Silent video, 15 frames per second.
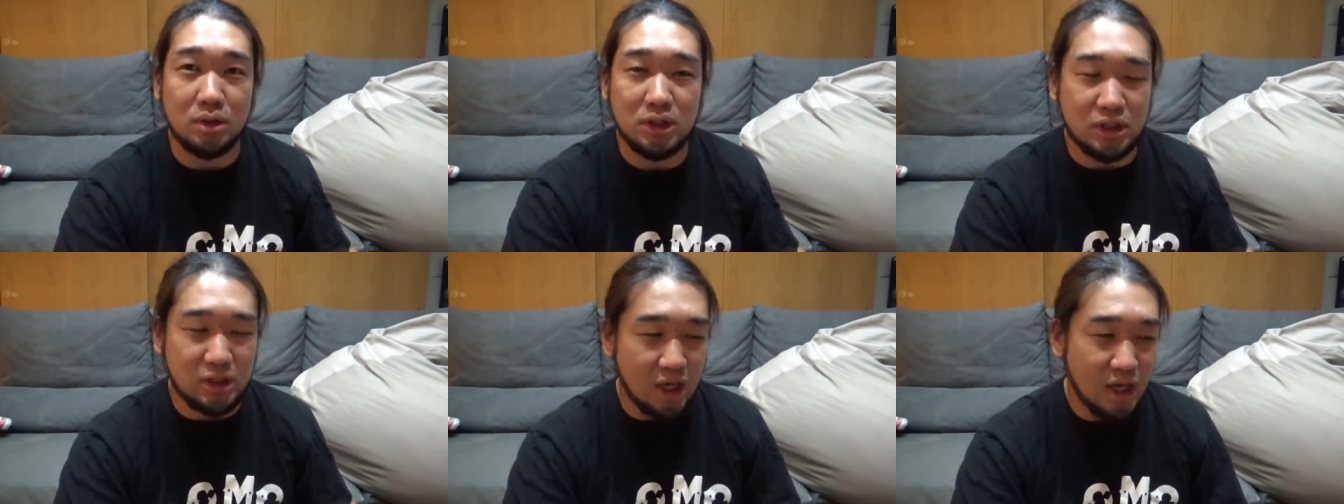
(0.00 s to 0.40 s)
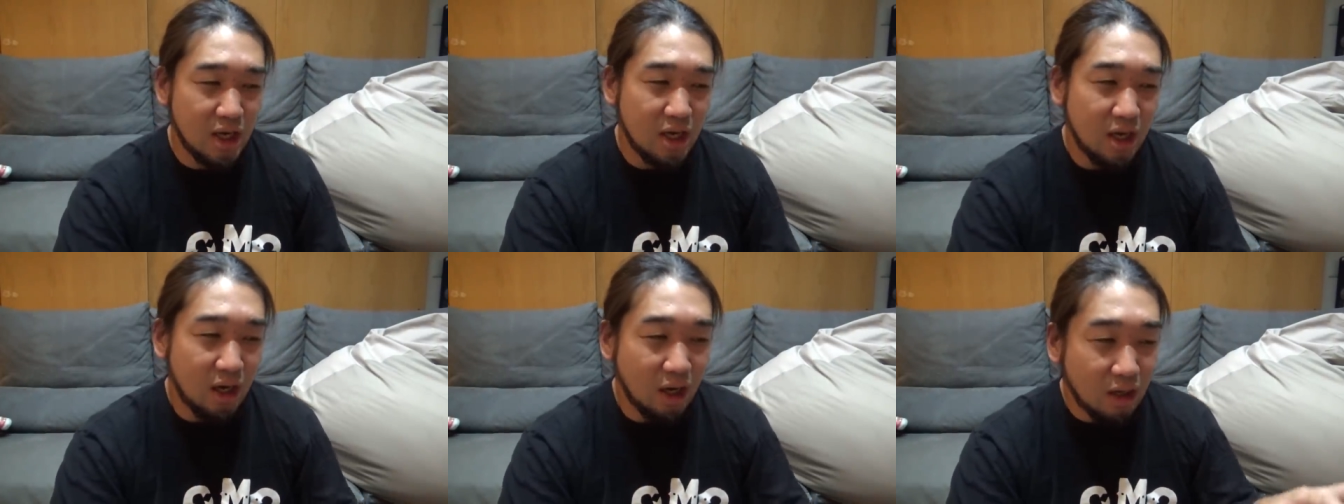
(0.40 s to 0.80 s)
だって
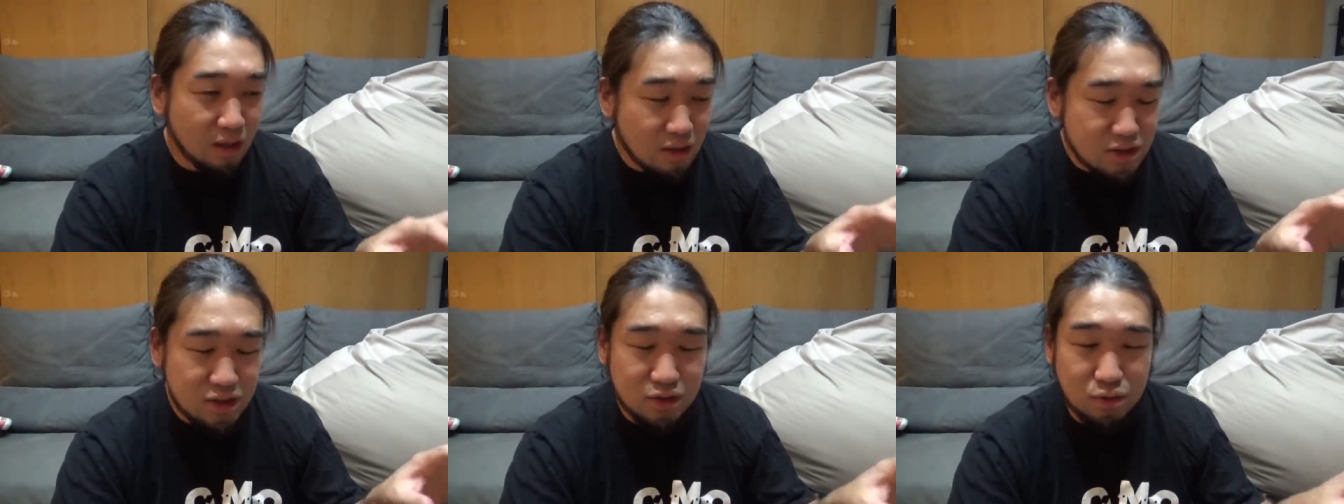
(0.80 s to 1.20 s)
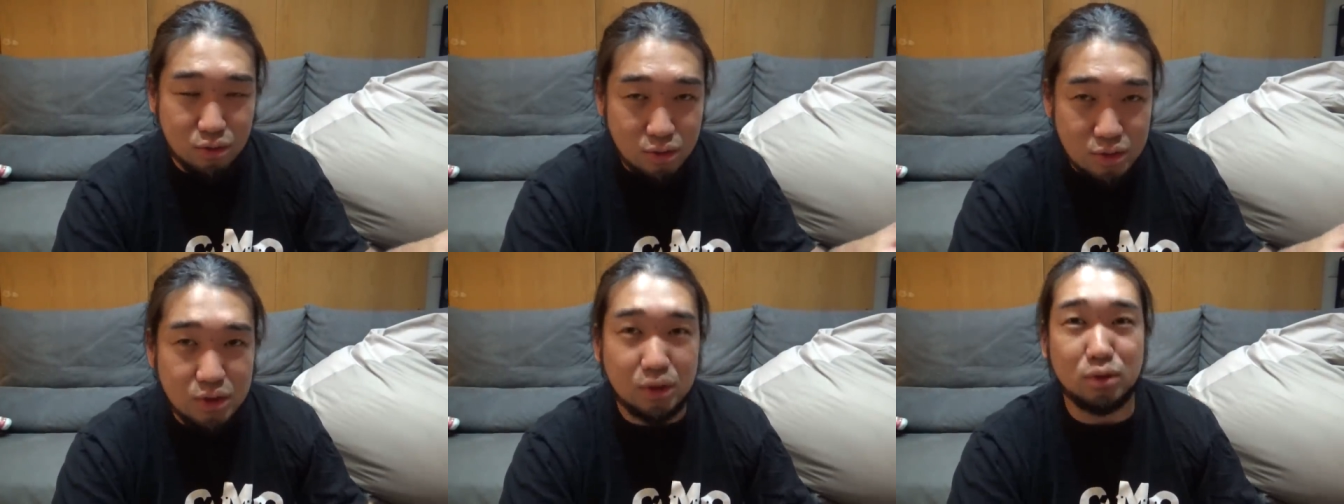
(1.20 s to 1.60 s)
アラジン
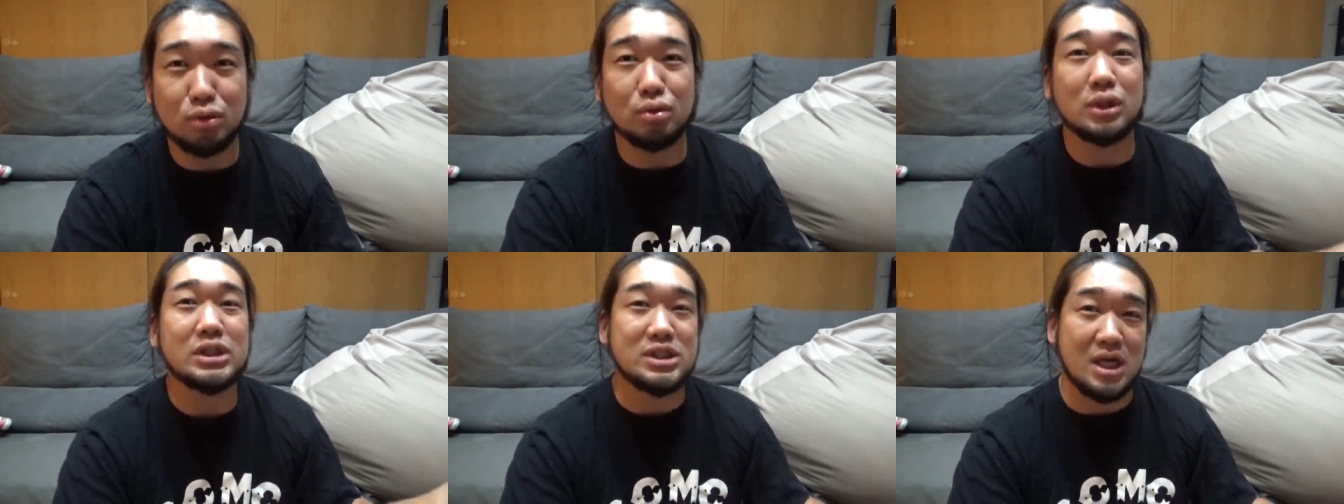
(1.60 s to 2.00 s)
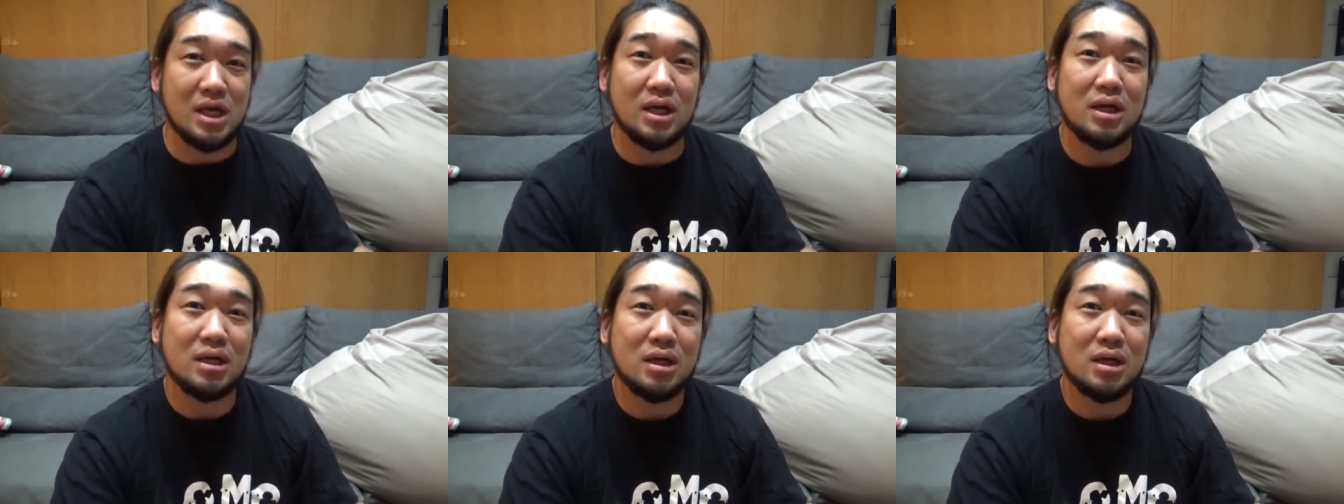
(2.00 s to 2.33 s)
盗っ人だぜ